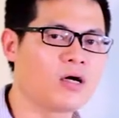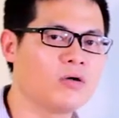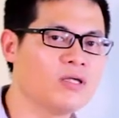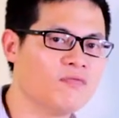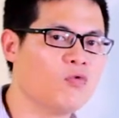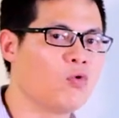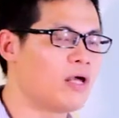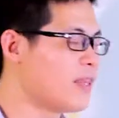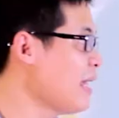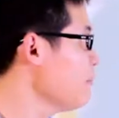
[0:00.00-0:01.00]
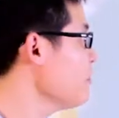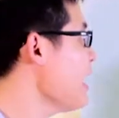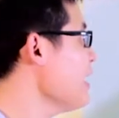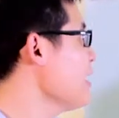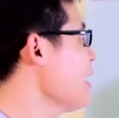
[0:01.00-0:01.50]
có nhiệm vụ là giám
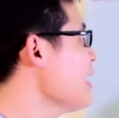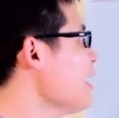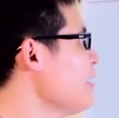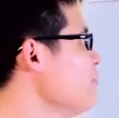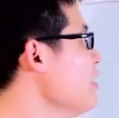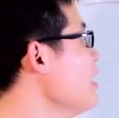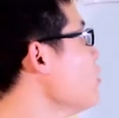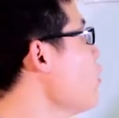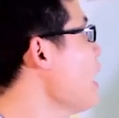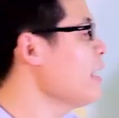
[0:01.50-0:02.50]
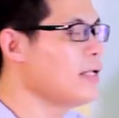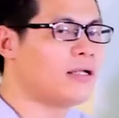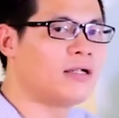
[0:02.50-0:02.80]
sát các thành viên liên quan,